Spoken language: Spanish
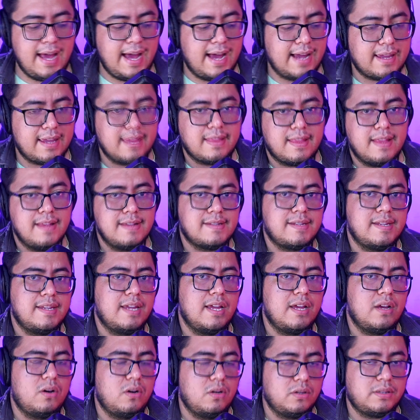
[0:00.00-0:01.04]
Aquí te
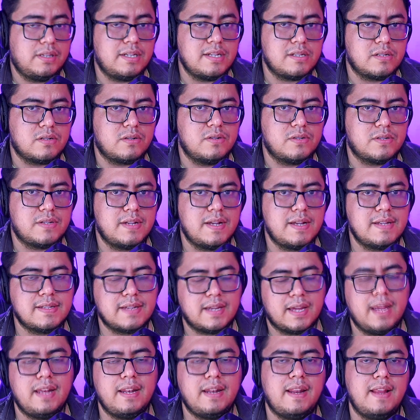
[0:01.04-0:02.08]
enseñé otras
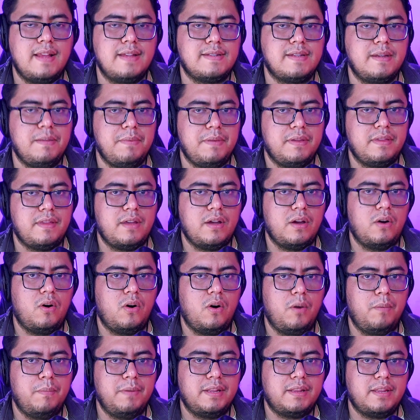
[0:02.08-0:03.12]
cosas que en ese
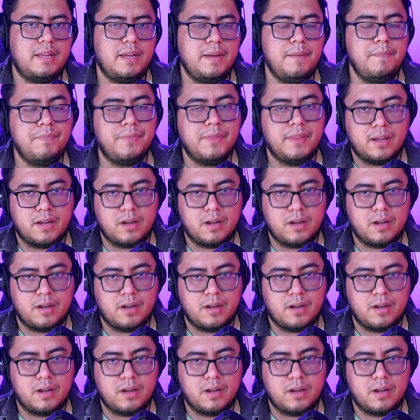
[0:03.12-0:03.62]
video omití